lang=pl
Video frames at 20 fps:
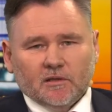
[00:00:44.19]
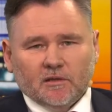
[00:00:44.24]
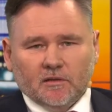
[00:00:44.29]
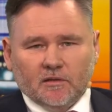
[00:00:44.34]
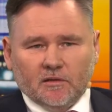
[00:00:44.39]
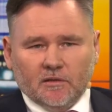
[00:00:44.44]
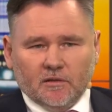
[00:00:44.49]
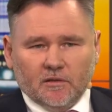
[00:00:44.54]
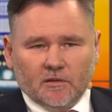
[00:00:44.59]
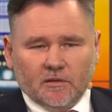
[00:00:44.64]

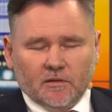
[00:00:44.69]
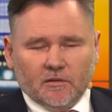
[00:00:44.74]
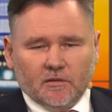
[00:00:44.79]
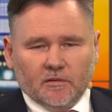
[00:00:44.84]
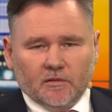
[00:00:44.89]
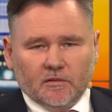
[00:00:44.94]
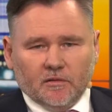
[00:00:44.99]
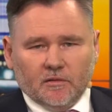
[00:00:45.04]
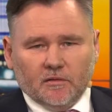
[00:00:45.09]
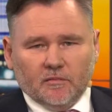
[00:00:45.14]

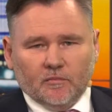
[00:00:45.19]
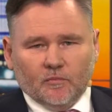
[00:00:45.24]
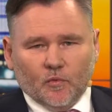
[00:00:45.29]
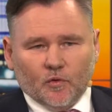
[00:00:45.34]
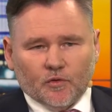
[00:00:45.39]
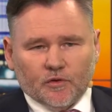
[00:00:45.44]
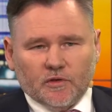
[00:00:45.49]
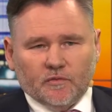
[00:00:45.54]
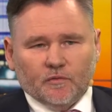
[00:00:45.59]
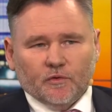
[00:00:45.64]
e,
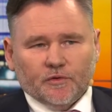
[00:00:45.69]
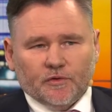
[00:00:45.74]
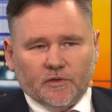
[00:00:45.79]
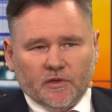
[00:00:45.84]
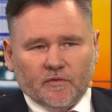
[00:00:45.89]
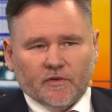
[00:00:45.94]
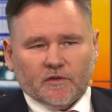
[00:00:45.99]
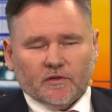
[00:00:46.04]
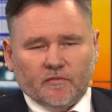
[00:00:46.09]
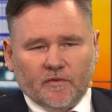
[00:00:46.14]
możliwość
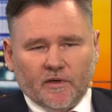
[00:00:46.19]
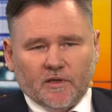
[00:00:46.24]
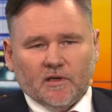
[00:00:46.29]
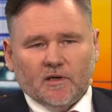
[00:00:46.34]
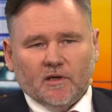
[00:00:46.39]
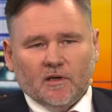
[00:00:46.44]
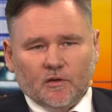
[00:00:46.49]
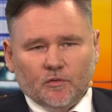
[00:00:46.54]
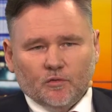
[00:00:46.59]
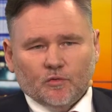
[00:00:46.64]

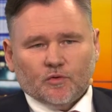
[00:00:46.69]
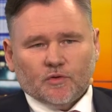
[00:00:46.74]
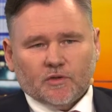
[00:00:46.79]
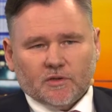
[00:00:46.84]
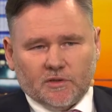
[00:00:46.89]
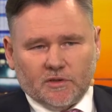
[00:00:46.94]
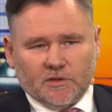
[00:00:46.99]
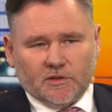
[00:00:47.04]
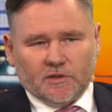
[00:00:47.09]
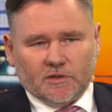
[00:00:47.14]
inwestowania już
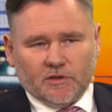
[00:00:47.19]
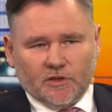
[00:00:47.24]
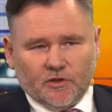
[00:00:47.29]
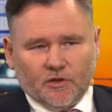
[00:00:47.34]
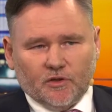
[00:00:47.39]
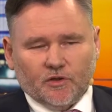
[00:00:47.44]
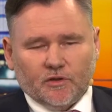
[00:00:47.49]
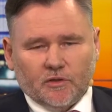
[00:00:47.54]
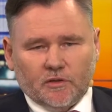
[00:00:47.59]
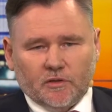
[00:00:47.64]
z
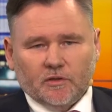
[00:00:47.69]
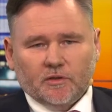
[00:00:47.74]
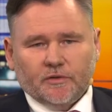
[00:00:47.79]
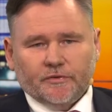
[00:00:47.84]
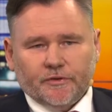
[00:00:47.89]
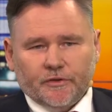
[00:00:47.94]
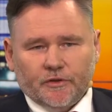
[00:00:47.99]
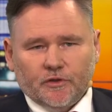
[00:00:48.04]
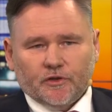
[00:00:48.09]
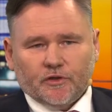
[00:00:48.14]
10,
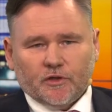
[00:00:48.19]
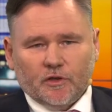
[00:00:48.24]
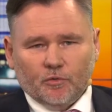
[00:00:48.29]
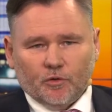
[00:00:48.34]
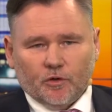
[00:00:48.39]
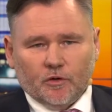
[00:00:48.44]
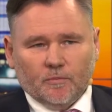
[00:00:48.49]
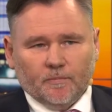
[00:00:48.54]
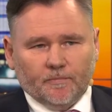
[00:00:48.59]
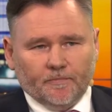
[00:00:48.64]
10
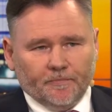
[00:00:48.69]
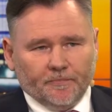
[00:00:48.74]
euro.